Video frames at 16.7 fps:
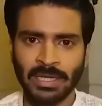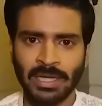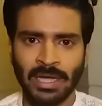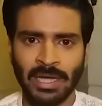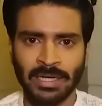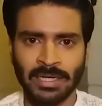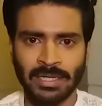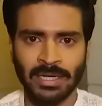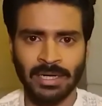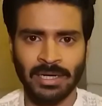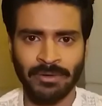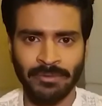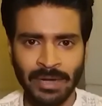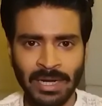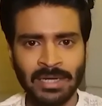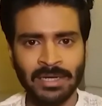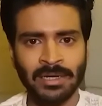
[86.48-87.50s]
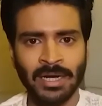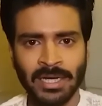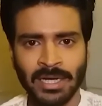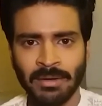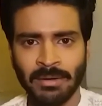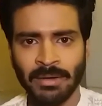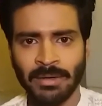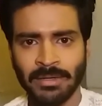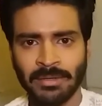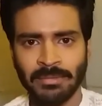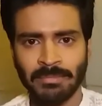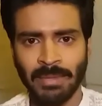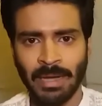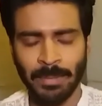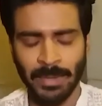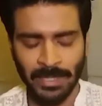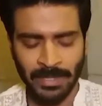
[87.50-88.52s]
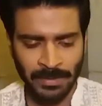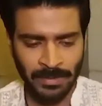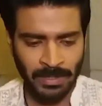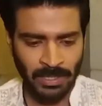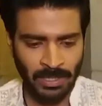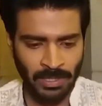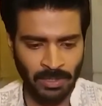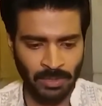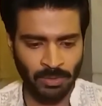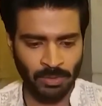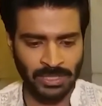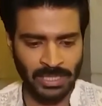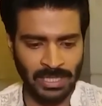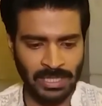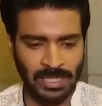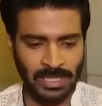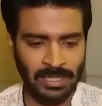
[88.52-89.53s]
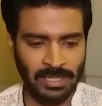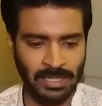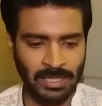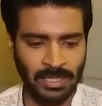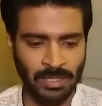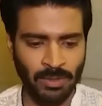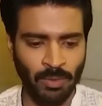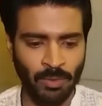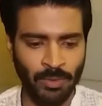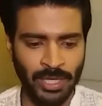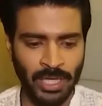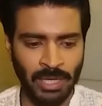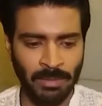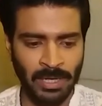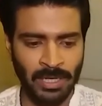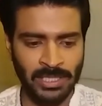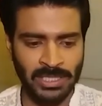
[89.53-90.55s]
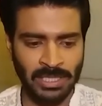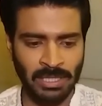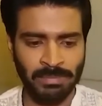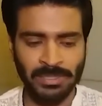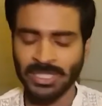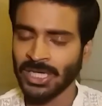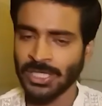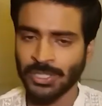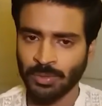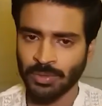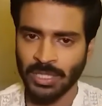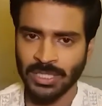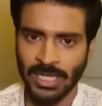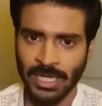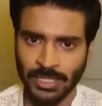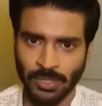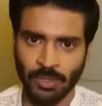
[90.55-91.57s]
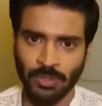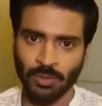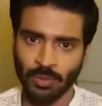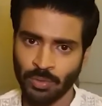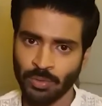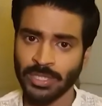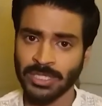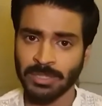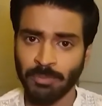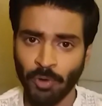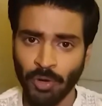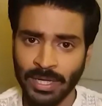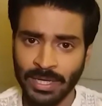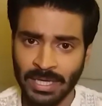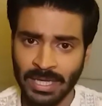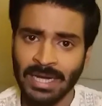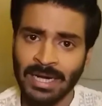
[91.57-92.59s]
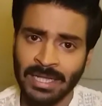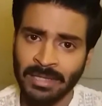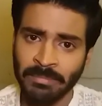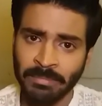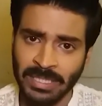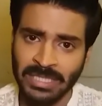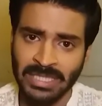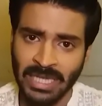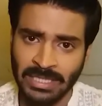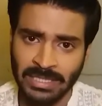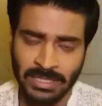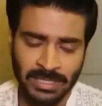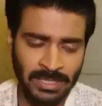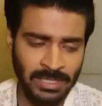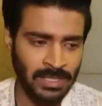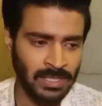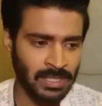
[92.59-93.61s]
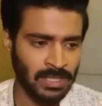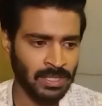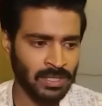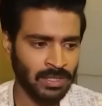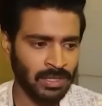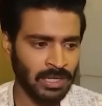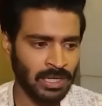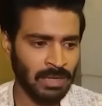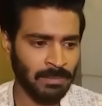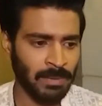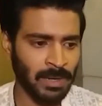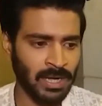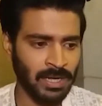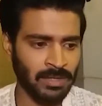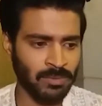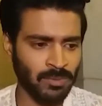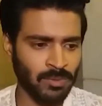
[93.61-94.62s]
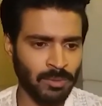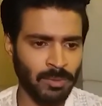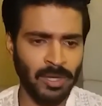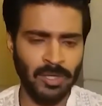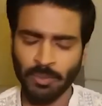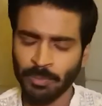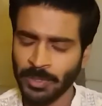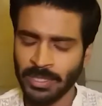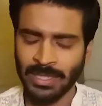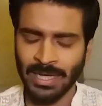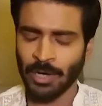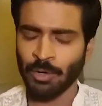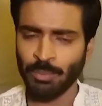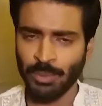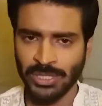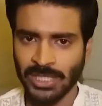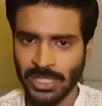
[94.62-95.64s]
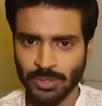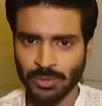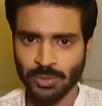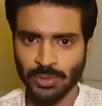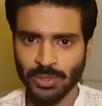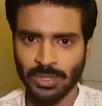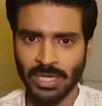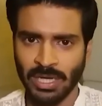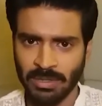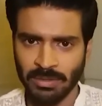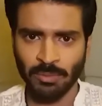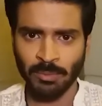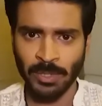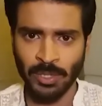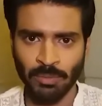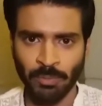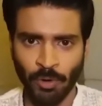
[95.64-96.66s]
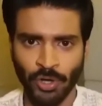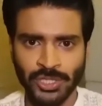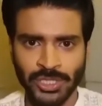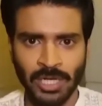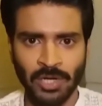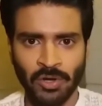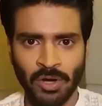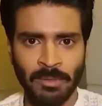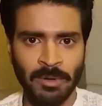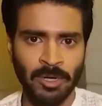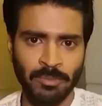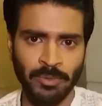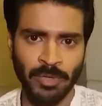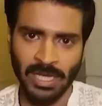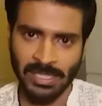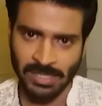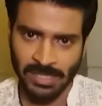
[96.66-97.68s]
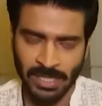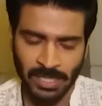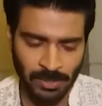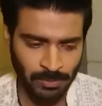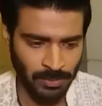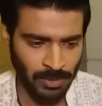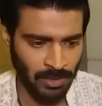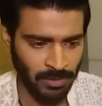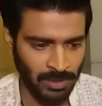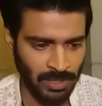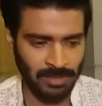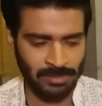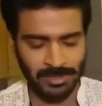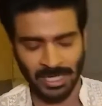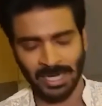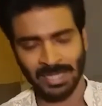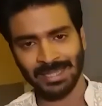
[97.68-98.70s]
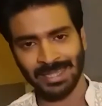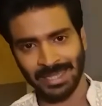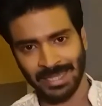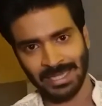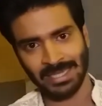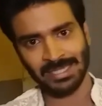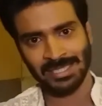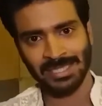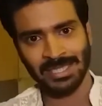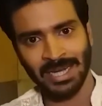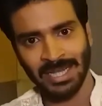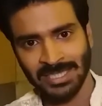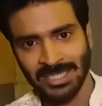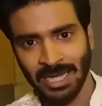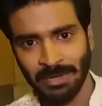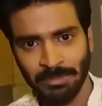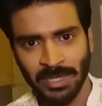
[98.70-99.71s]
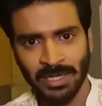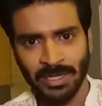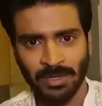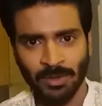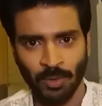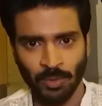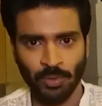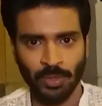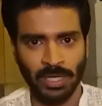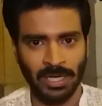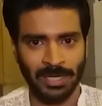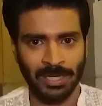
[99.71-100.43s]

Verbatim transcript: একটা ওয়েটেড একটা ব্যাপার তো সেই ক্ষেত্রে গৌরী এবার সেটা বিশ্বাস করতে চায় না যখন রুদ্রেশ বলে কি এটাতে বিষ আছে এবার রুদ্র বলে তুমি কেন বিশ্বাস করছো না তুমি একটু ভরসা রাখো আমার ওপর আস্থা রাখো কারণ কি যারা দেখিয়ে এসছে তারা জানবে কতটা